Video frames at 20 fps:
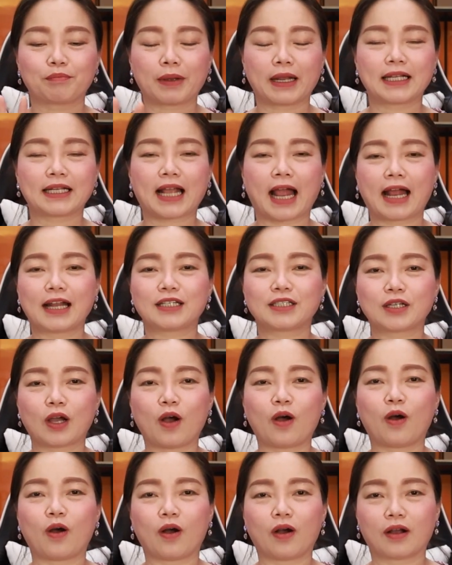เป็นการ์ดจ
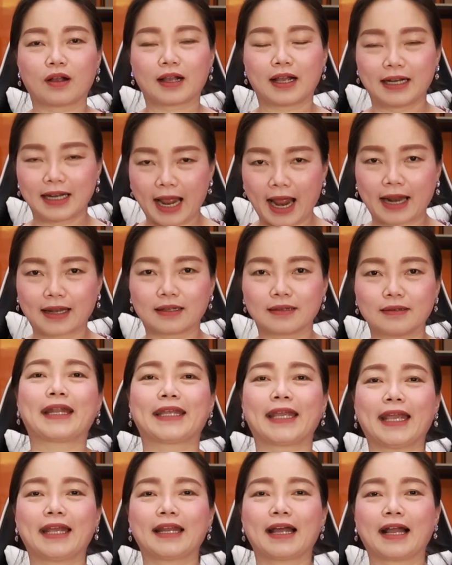อขนาด
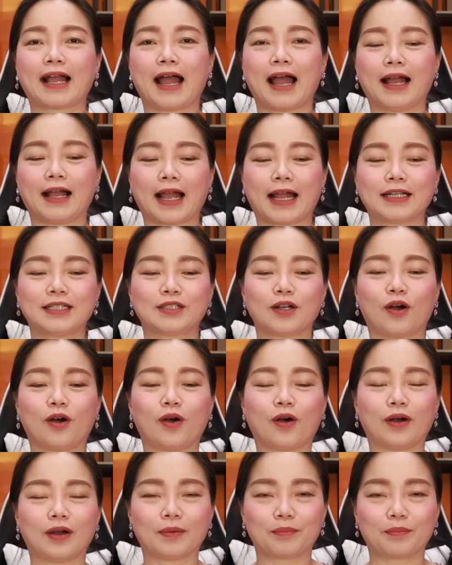8กิกนะคะ การ์ดจอ